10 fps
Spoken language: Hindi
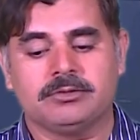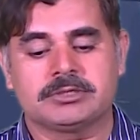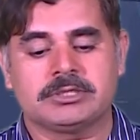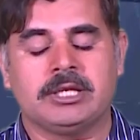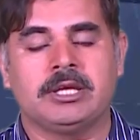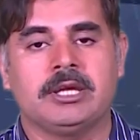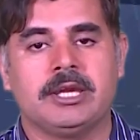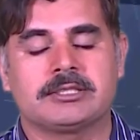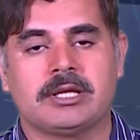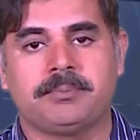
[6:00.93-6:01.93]
उसने
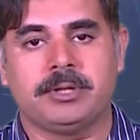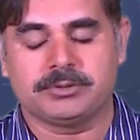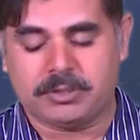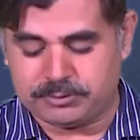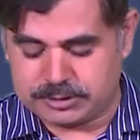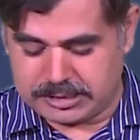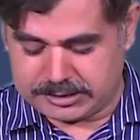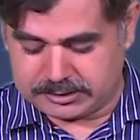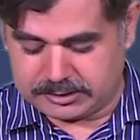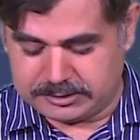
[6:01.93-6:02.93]
एक सैम्पल जो है वो
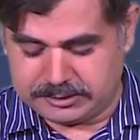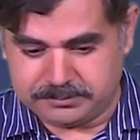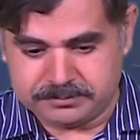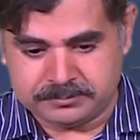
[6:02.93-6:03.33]
सिलेक्ट कर लिया